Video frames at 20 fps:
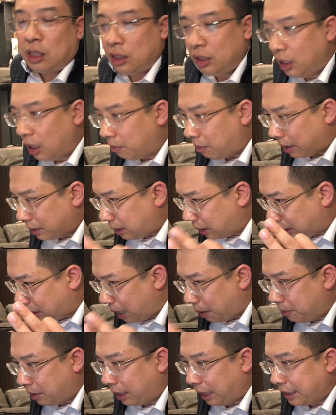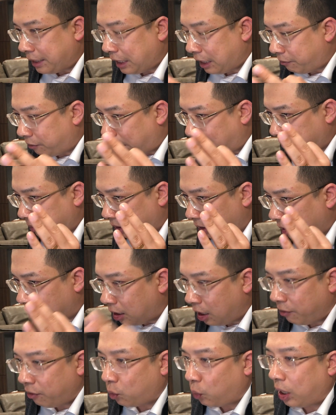nhưng mà rất cảm ơn anh chị và em sẽ
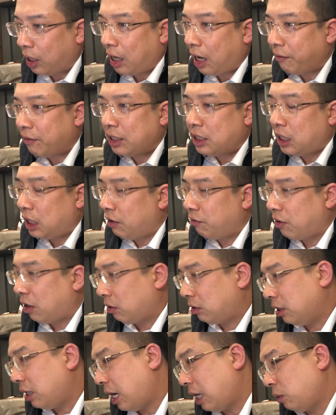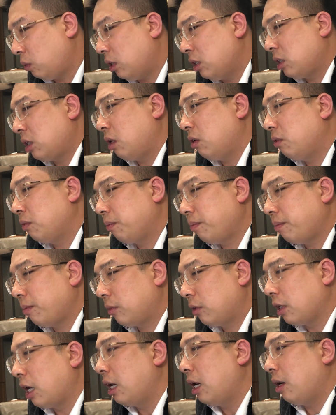hứa quay lại với anh chị vào thứ hai tuần sau
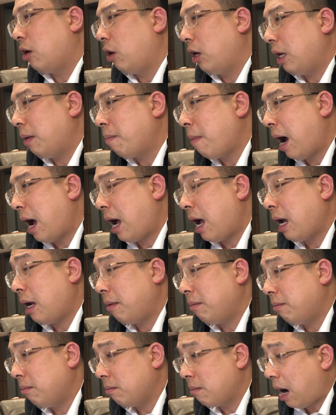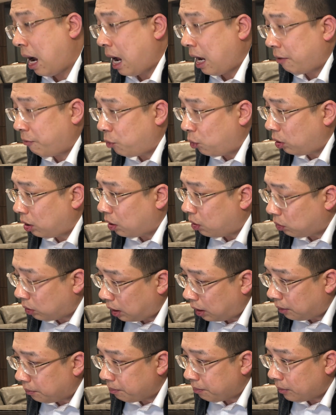đấy là gọi là ba ba phút đầu
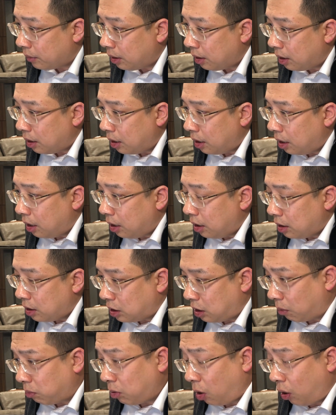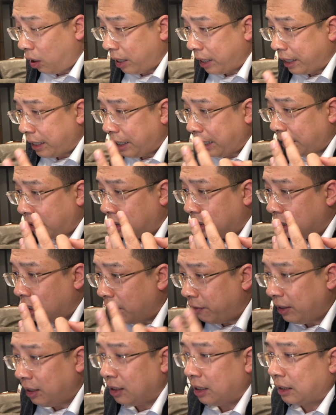tiên trong đó là khi anh đã
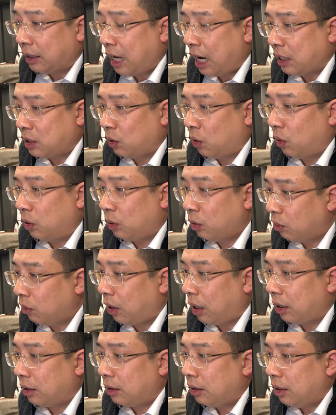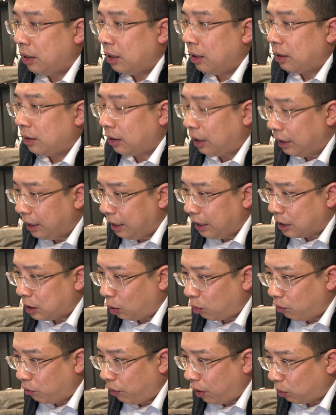hứa với người ta rồi đúng không ạ thì
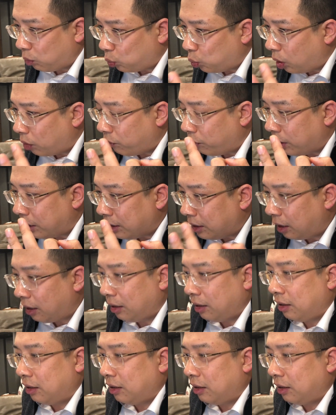trong vòng tuyệt vời nhất